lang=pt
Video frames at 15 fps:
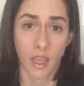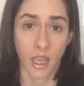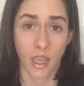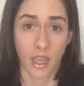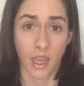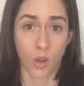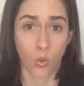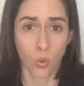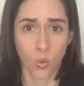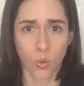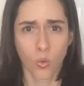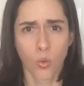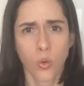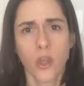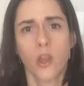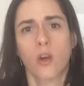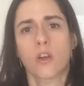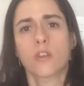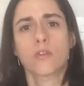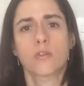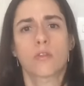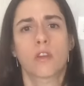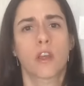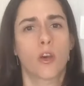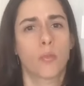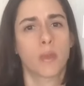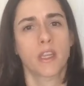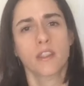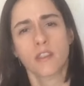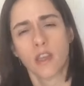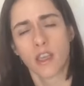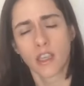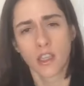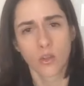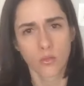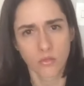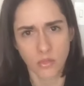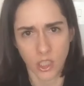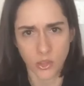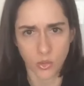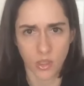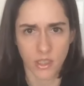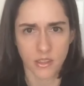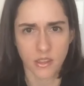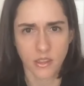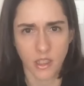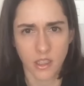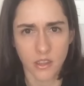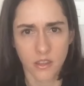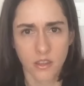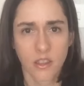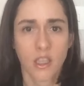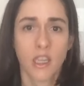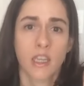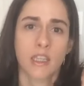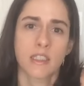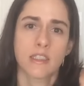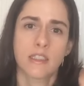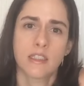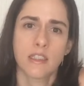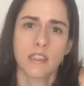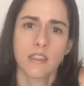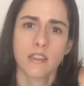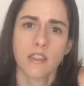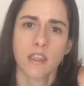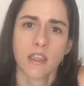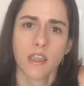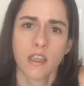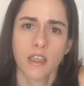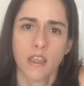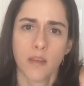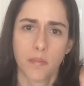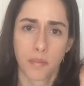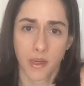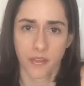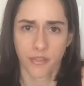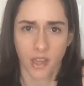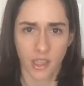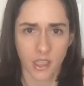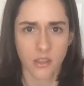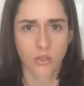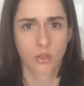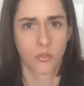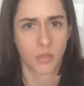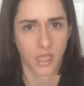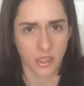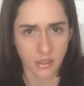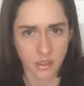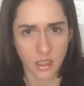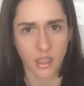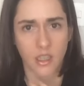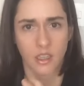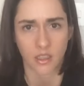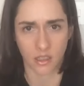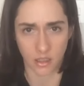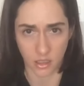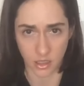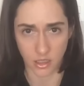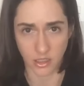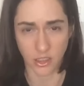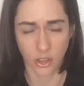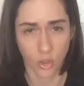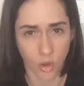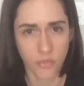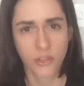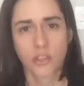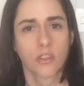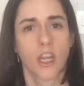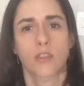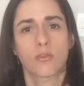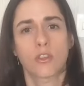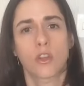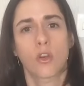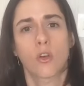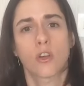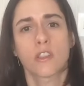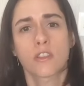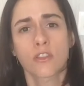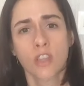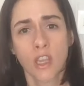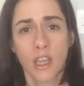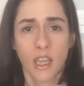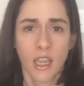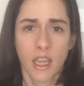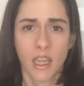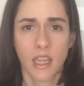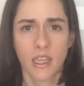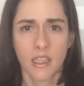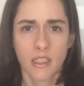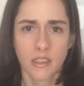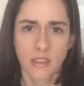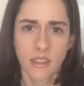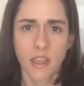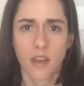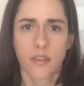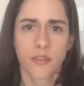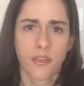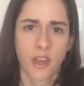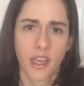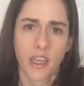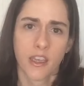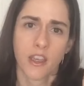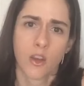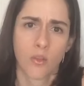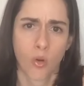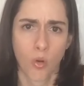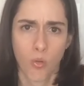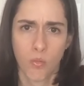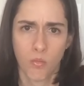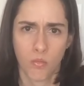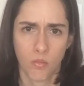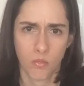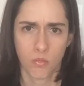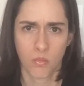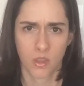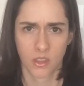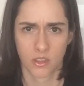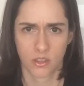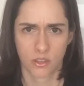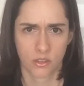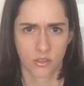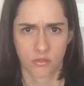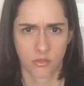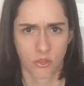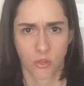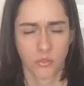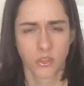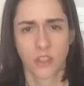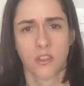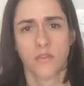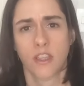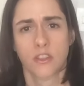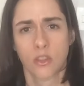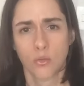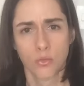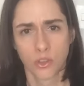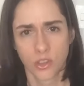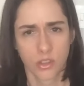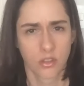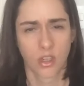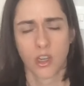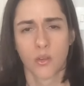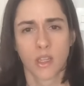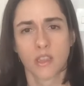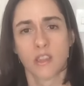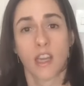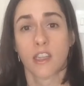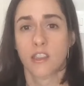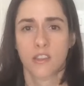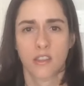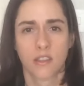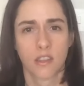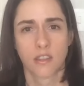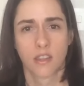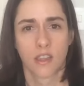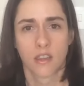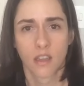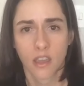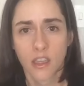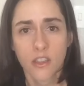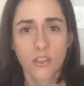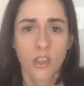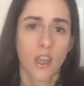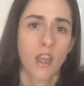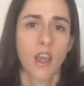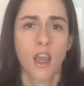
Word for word: É, o curioso, realmente, é que num texto recente Ziza que para falar sobre essa, esse novo estado de coisas, ele se refere com umas como se tivesse sido um estranho ataque de sensatez